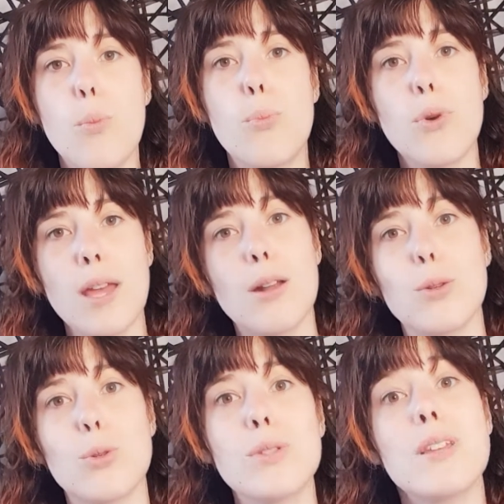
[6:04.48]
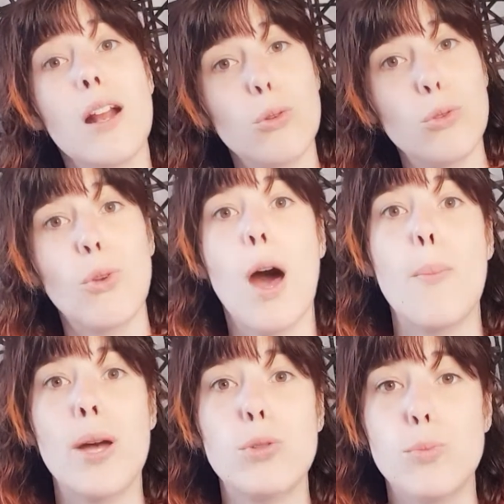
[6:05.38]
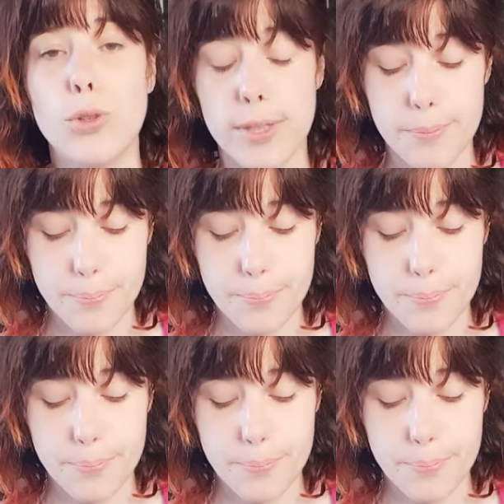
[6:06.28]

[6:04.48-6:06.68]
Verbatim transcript: pour quelque chose qu'elle ne t'aura pas demandé.